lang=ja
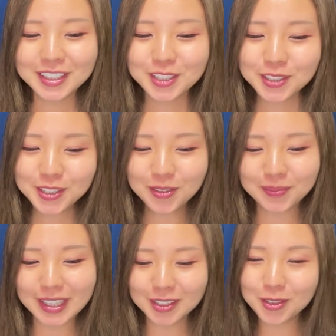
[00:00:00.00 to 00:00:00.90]
14
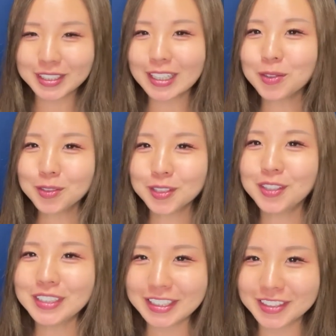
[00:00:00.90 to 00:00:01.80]
番の里の
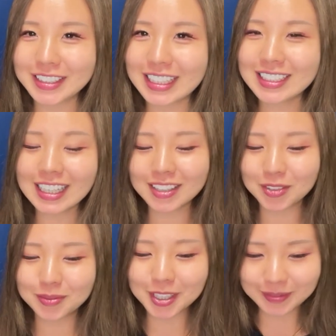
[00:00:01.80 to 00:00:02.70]
クロニクルにしたいと
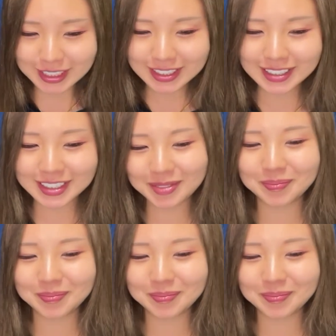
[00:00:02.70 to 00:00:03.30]
思います。